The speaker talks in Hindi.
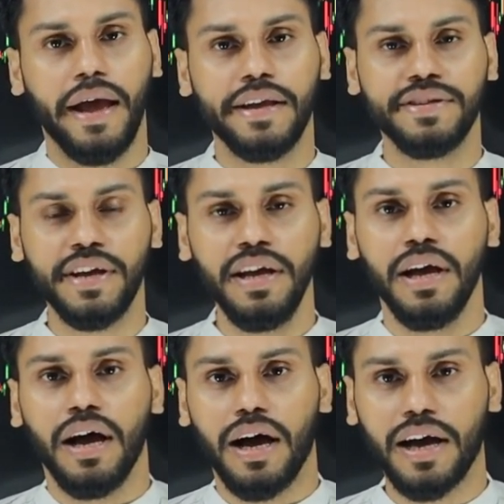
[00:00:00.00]
ऐसे ही
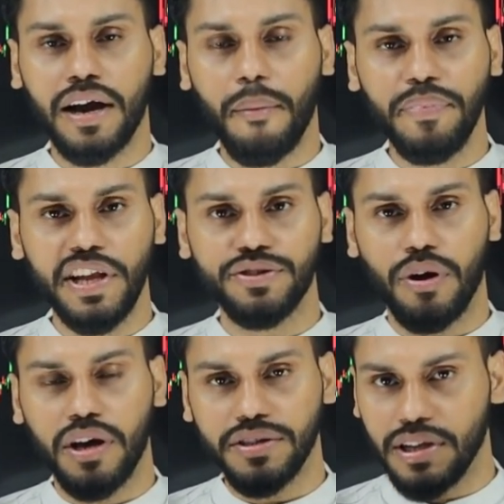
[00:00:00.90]
अगर आपने
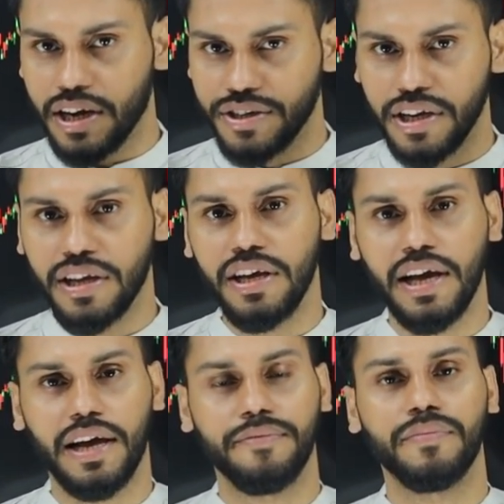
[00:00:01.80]
स्टॉक का सिलेक्शन
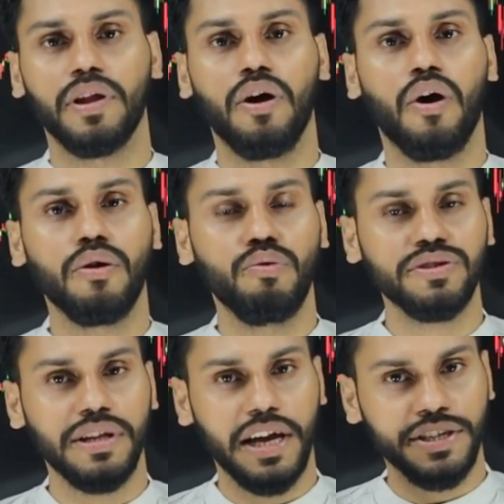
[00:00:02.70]
किया है और वो
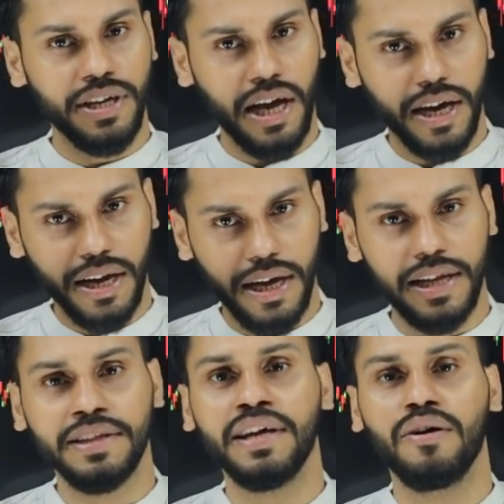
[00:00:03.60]
सिलेक्शन अगर
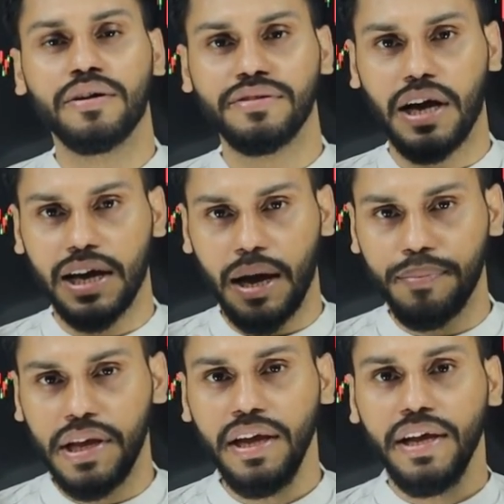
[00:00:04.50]
गलत है और अगर
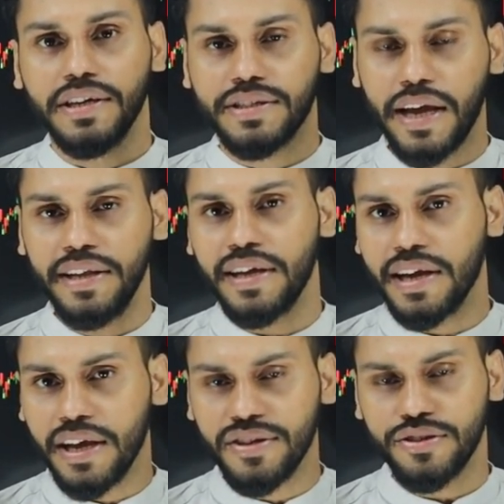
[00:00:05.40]
आपने सही
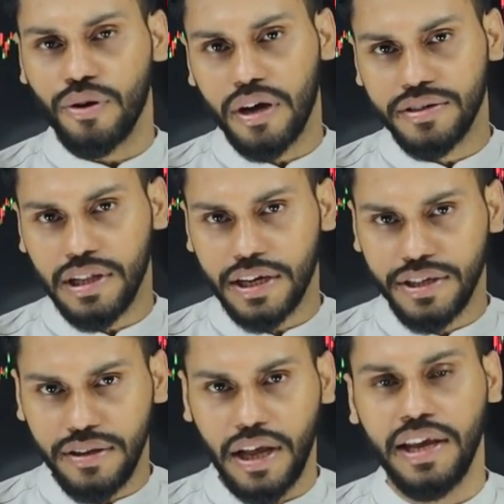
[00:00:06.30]
तरीके से स्टॉक का
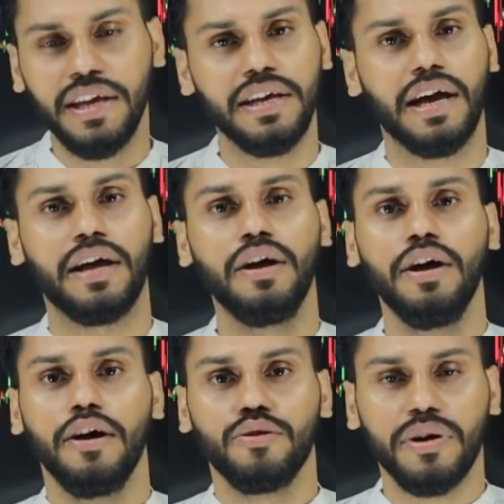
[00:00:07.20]
सिलेक्शन नहीं किया है
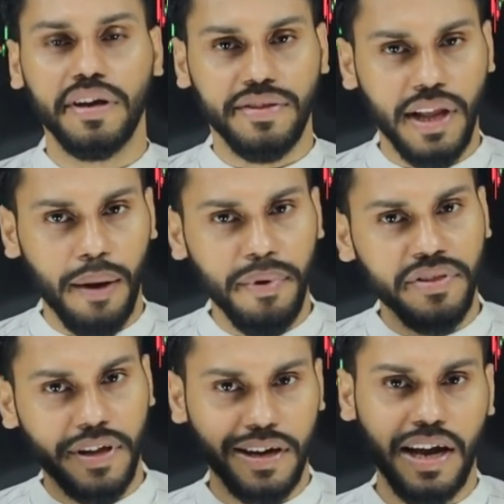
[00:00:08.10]
तो कितना भी
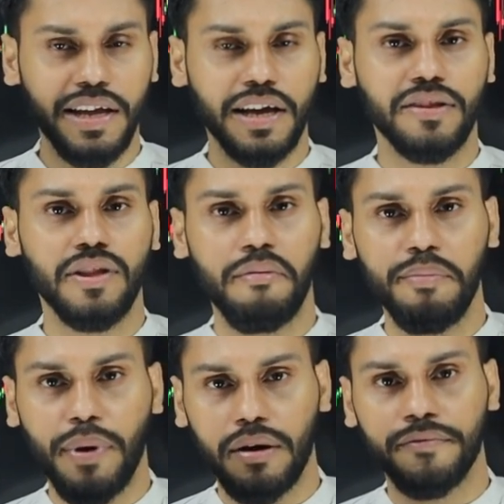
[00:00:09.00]
तगड़ा या कितना भी
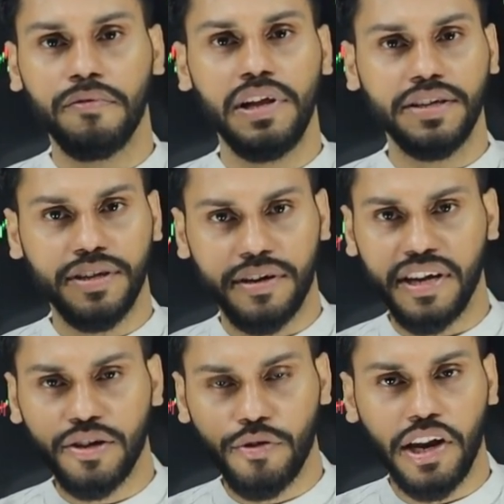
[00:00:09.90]
पावरफुल या
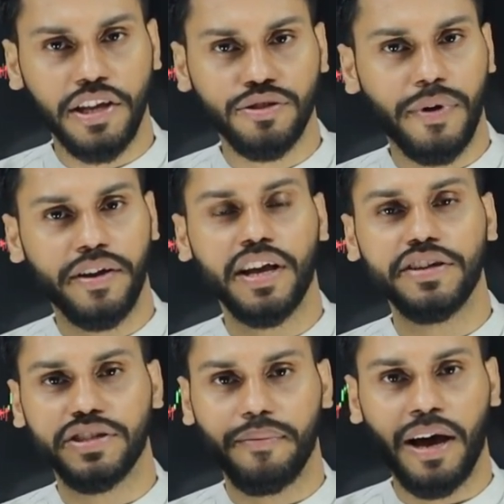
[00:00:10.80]
सटीक ट्रेडिंग स्ट्रेटजी का
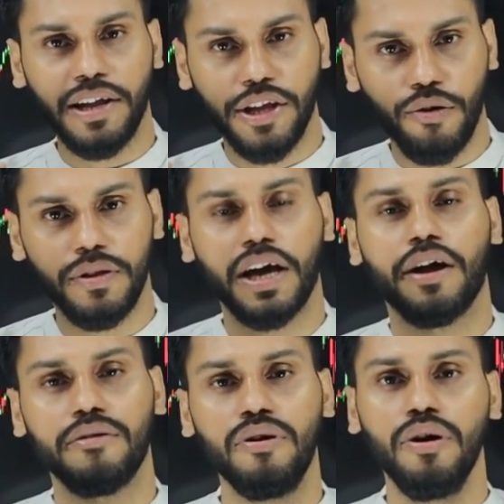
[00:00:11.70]
इस्तेमाल क्यों ना
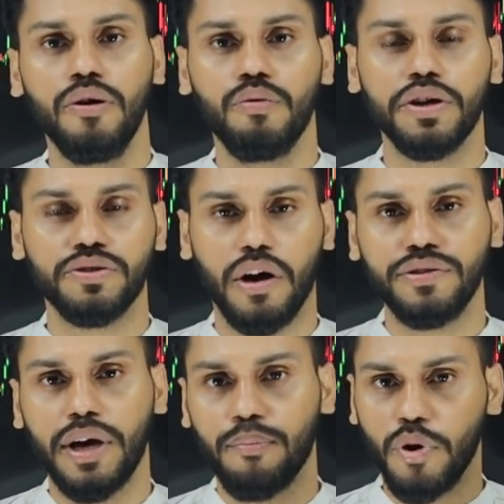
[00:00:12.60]
कर लो वो
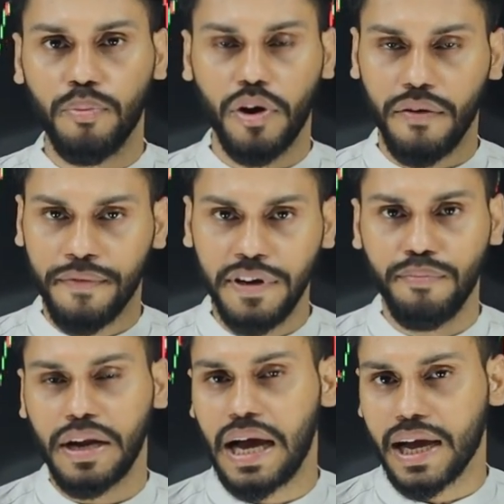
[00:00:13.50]
स्टॉक्स आपको प्रॉफिट
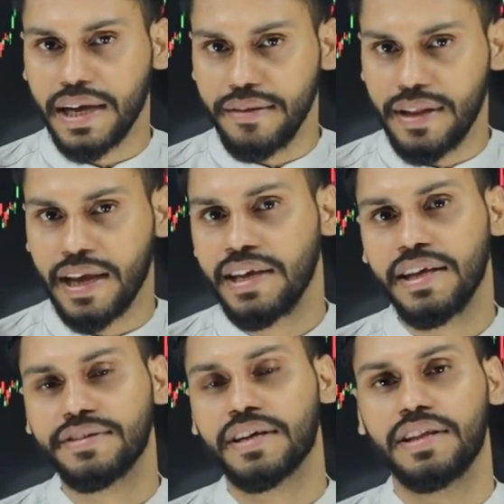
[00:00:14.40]
बना के नहीं
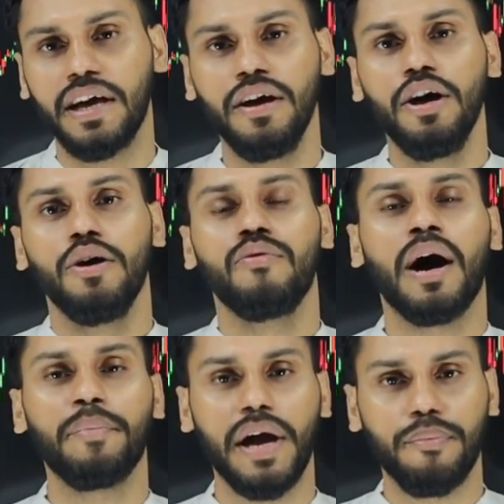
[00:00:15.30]
दे सकता है
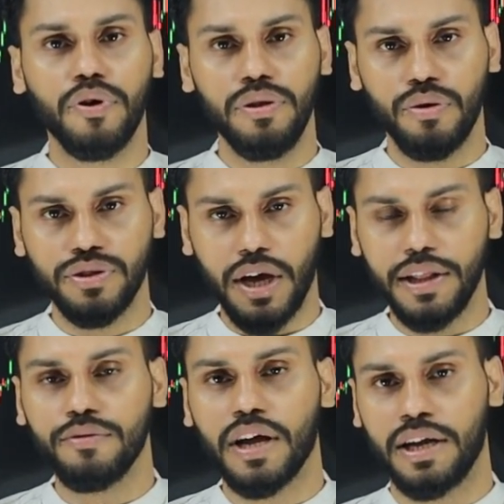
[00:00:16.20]
वहां पे आपको
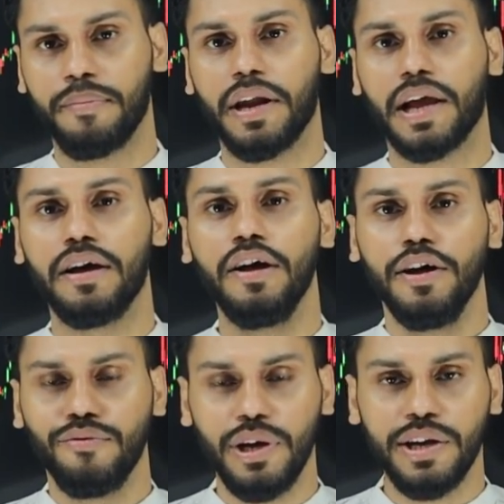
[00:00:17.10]
नुकसान ही उठाना पड़ेगा
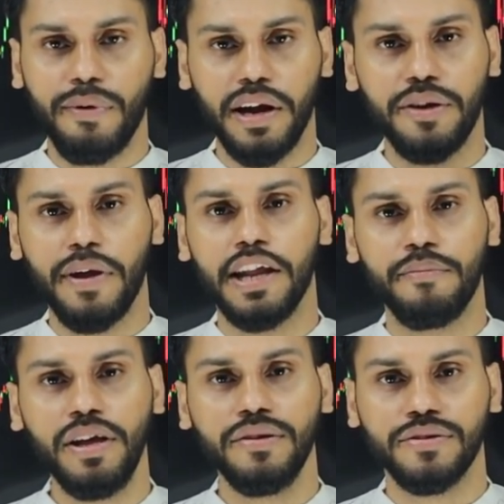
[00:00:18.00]
तो इंटरवाइट
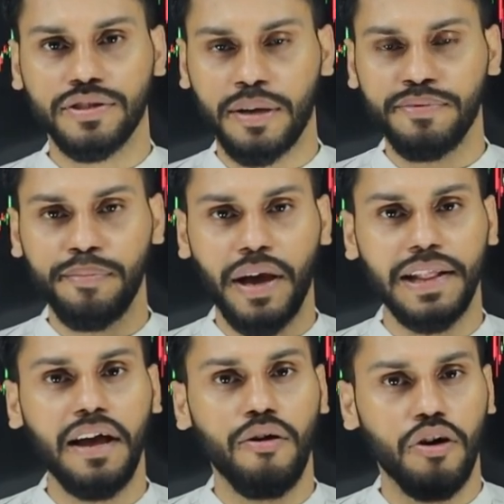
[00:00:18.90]
ट्रेडिंग में सबसे
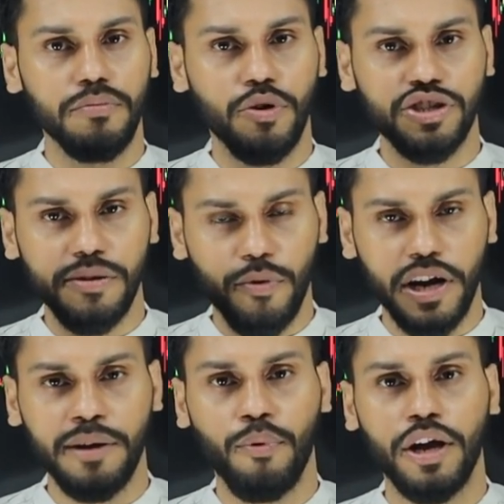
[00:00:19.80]
पहला और मोस्ट
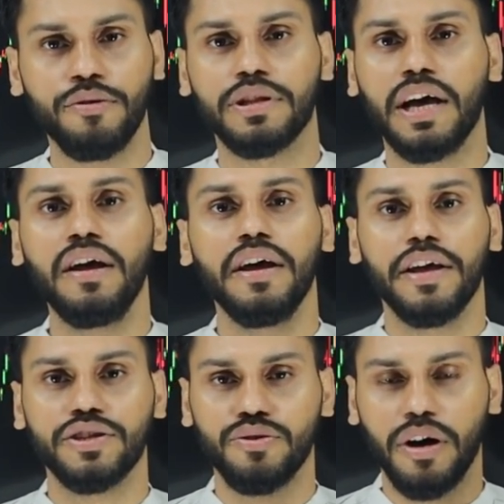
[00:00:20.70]
इंपॉर्टेंट पॉइंट होता
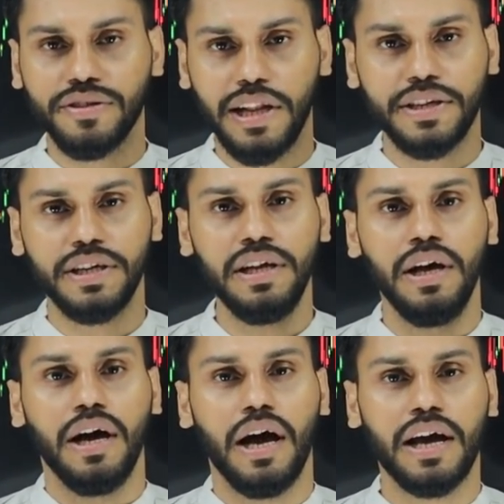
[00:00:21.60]
है स्टॉक सिलेक्शन
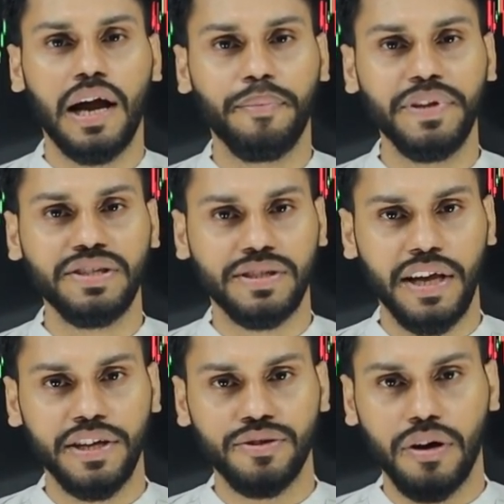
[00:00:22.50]
अगर आपने
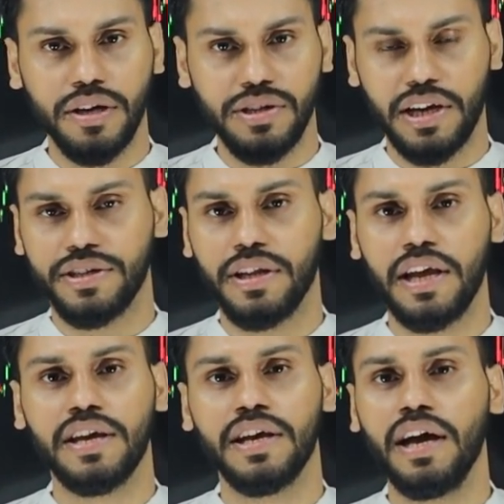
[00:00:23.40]
सही स्टॉक का सिलेक्शन
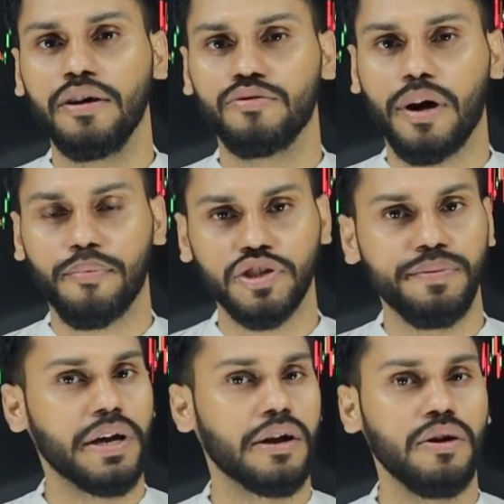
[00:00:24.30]
नहीं किया तो आप कुछ
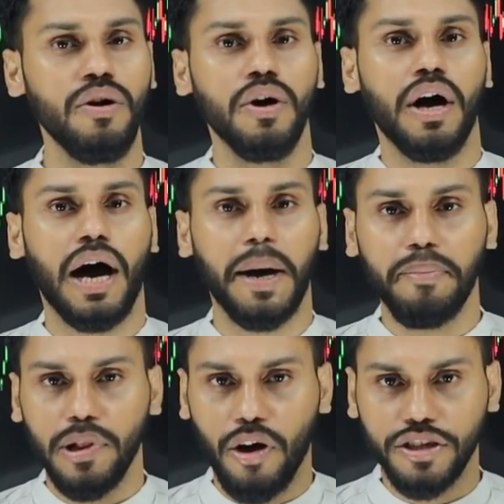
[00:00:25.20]
भी कर लो
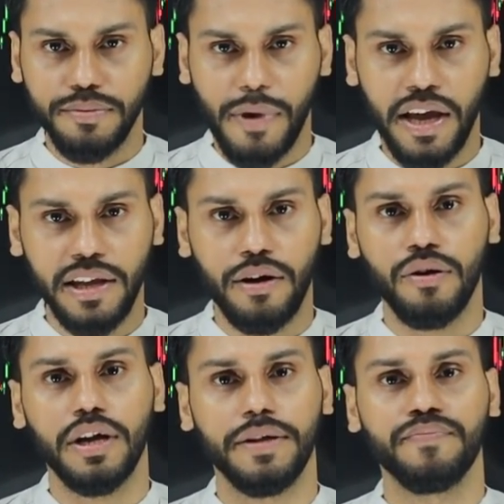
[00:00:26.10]
आप लॉस में ही
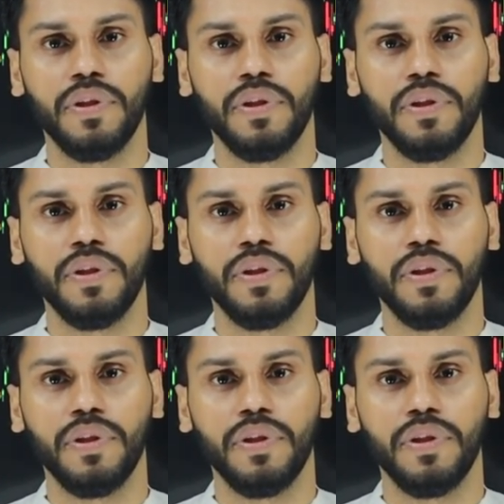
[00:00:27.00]
रहोगे